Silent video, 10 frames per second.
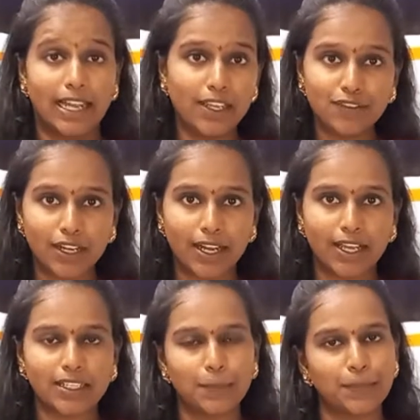லைஃப்
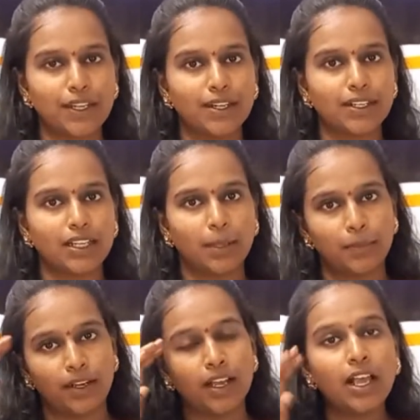கிடையாது அப்படின்றத
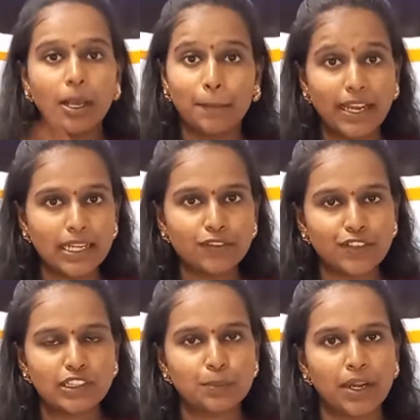நம்ம மைண்டில்
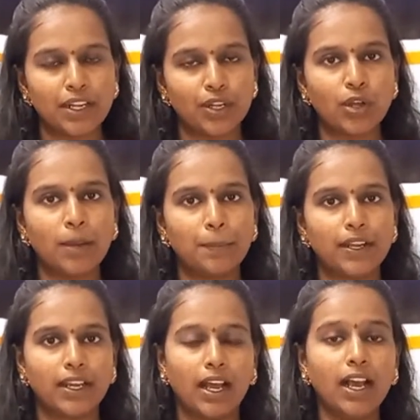ஃபிக்ஸ் பண்ணிட்டோம்
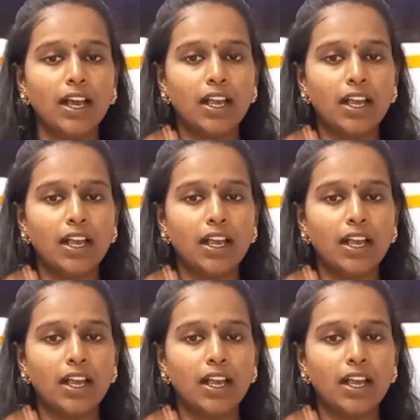அப்படின்னா